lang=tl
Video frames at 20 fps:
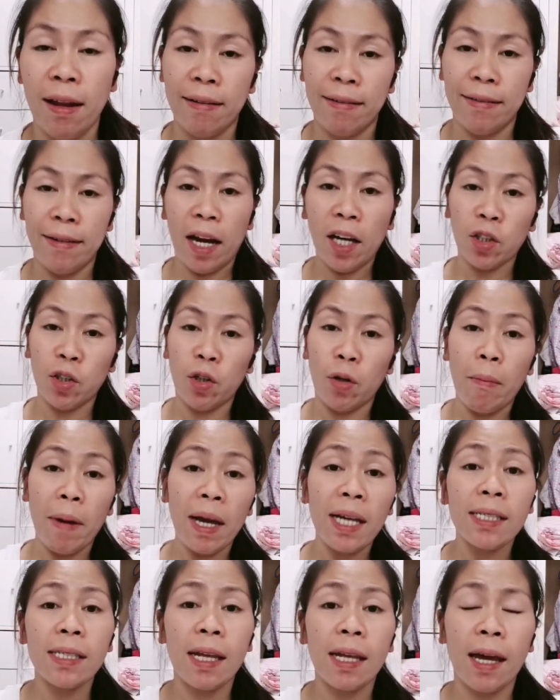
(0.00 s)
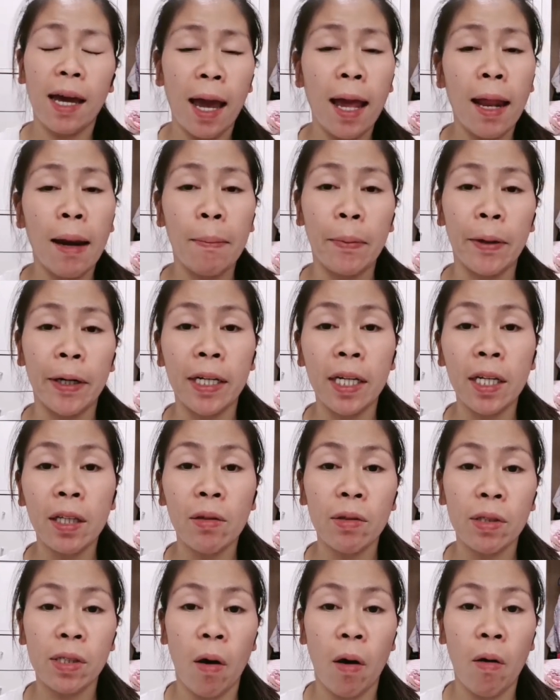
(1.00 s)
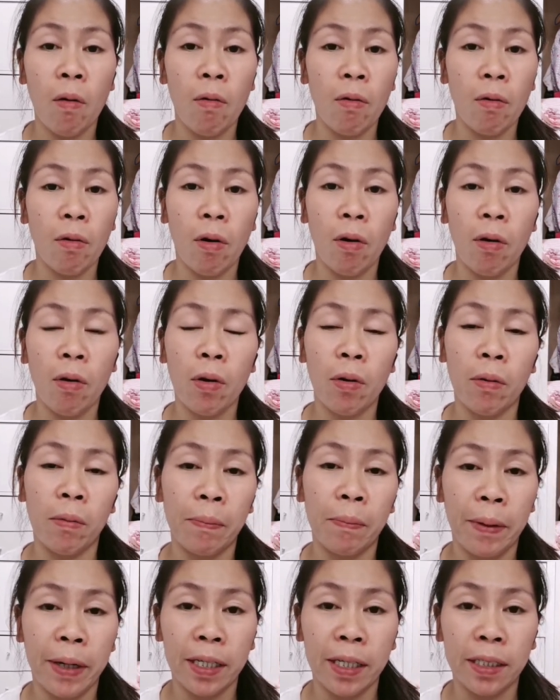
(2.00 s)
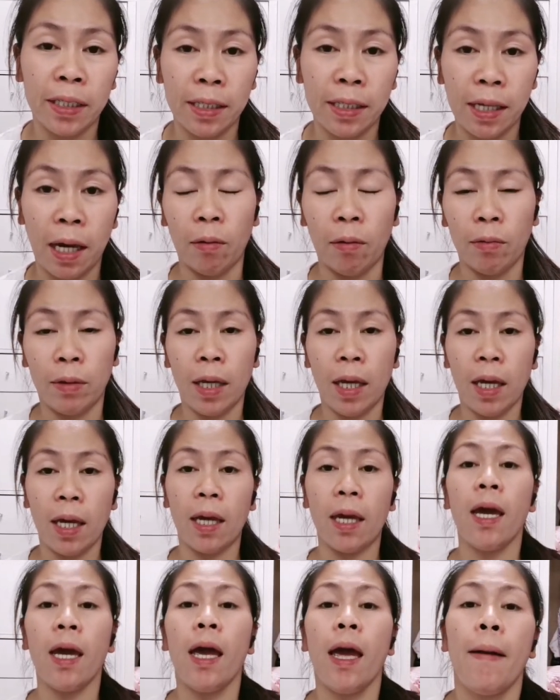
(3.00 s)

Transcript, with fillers: ng domestic helper dito sa Hong Kong compare sa Saudi.